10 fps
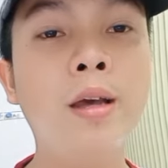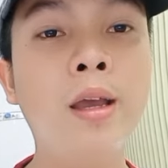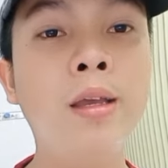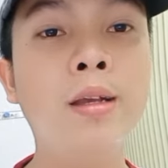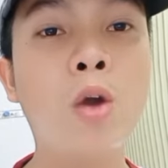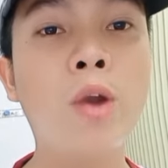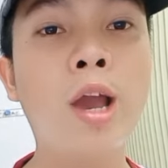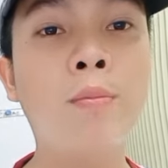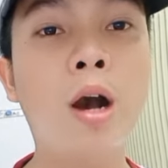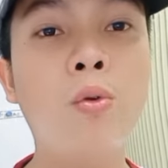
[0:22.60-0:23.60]
thì câu
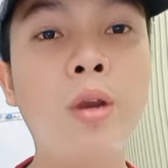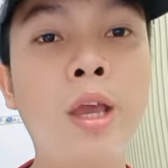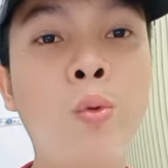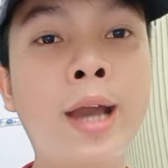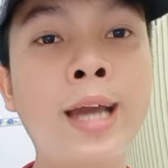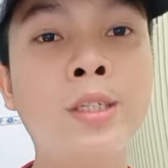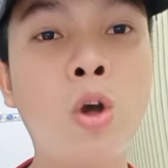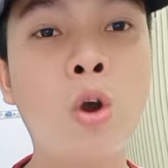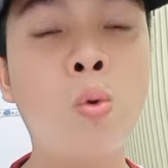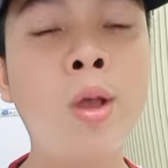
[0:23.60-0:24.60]
lạc bộ
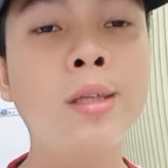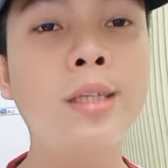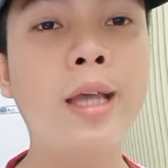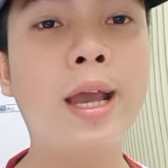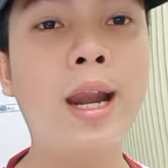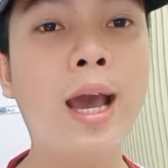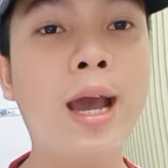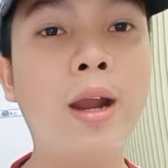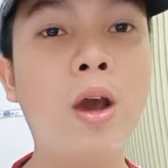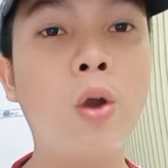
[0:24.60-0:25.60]
Newcastle sẽ
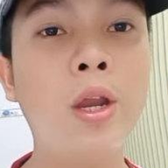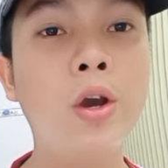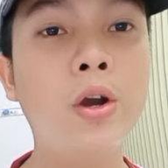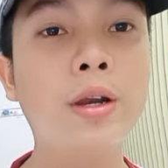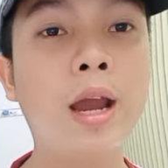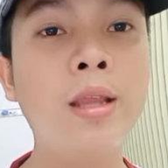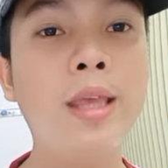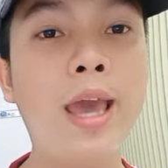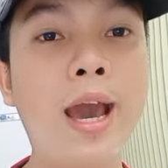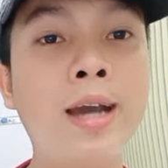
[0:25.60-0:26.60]
là đội được đánh
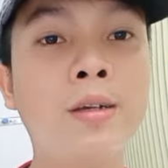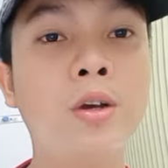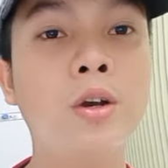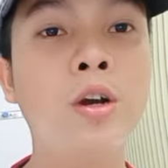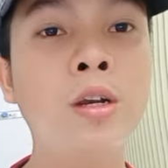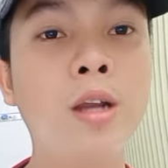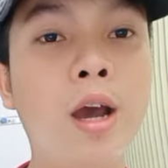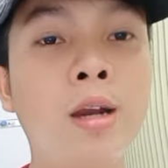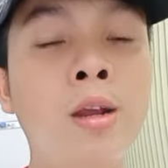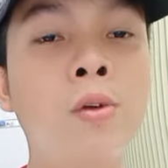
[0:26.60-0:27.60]
giá cửa
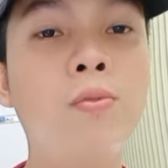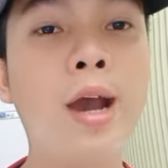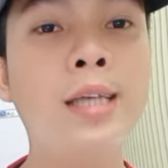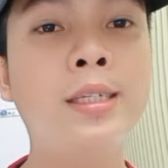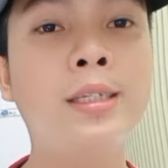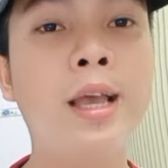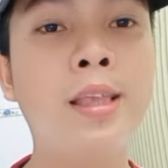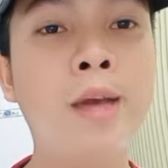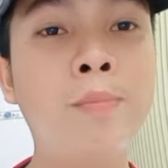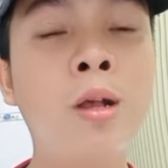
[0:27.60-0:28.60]
trên và sẽ
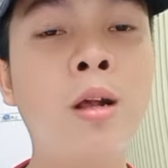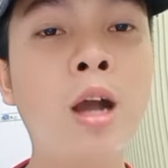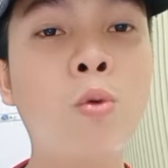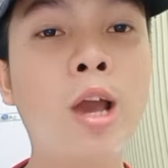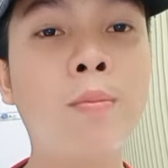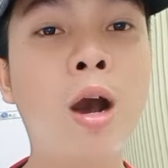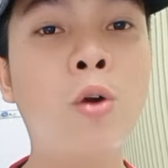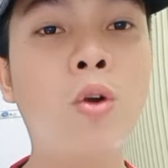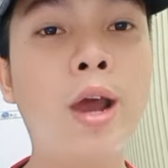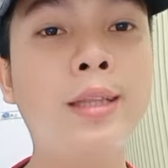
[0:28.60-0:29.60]
chấp câu lạc
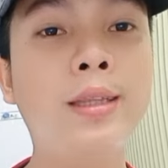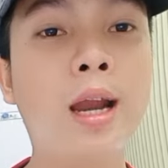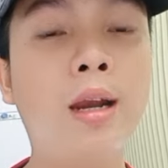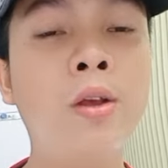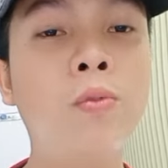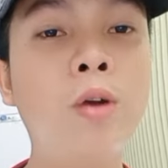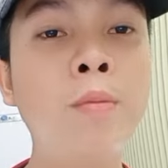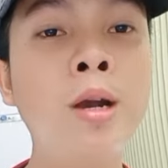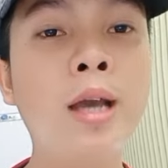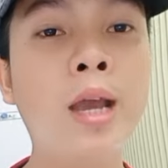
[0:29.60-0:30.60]
bộ Brighton với
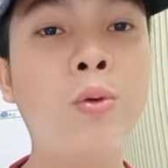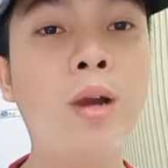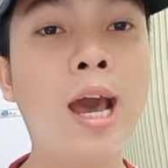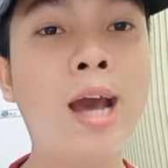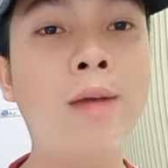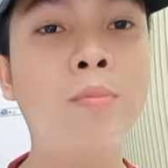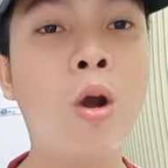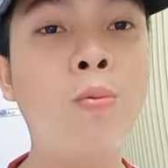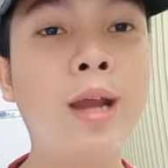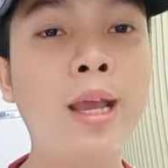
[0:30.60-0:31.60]
mức kèo là
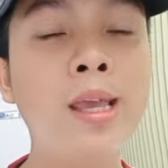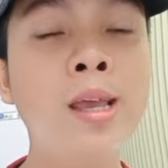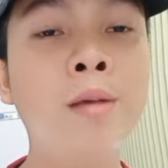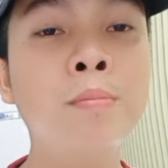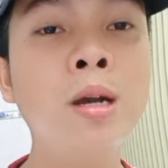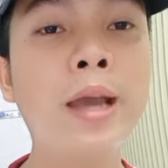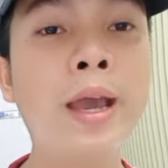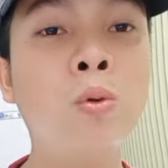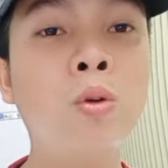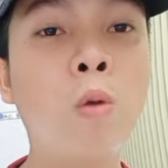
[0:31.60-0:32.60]
một trái, mức
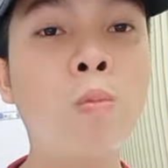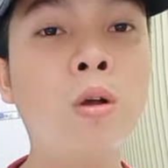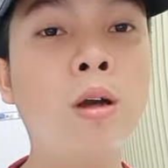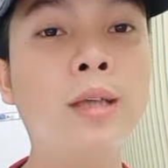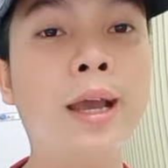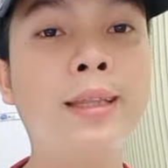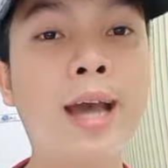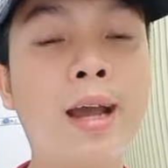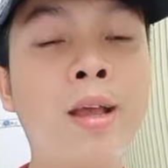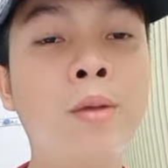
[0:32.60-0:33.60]
kèo cũng có thể
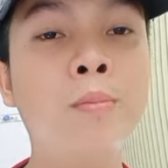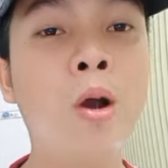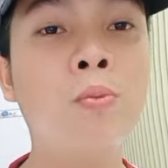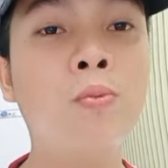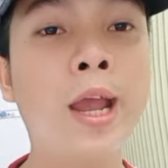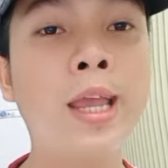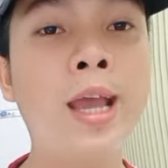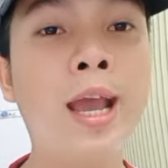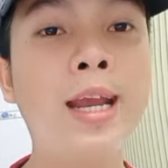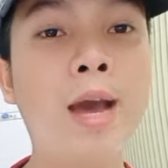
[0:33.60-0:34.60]
tăng
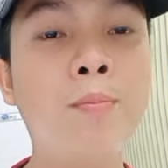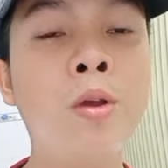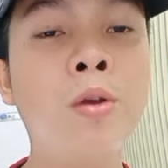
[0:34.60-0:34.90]
1,25